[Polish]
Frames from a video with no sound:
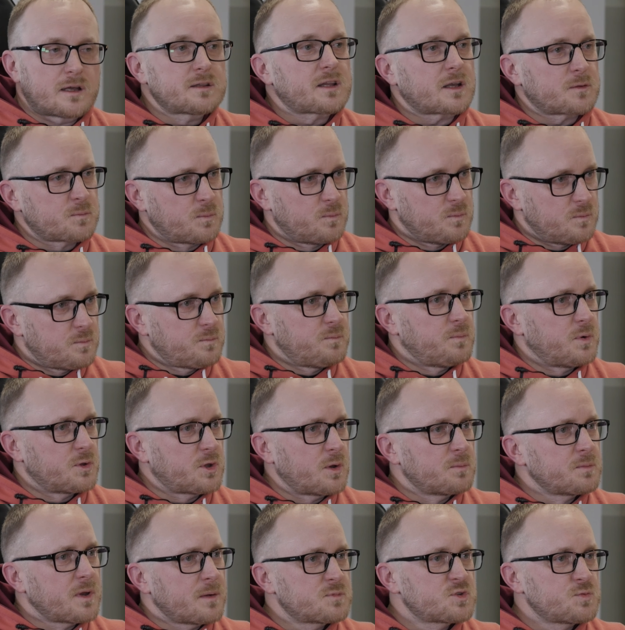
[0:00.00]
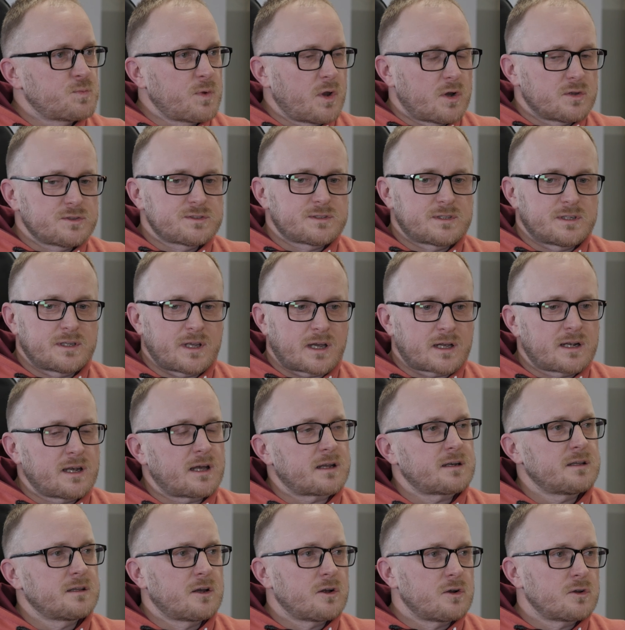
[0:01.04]
a tak podobnie brzmiący jak
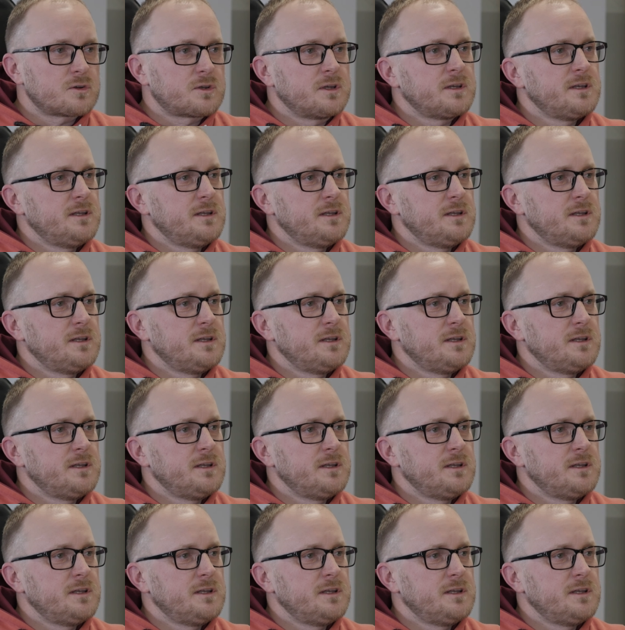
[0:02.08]
laryngolog i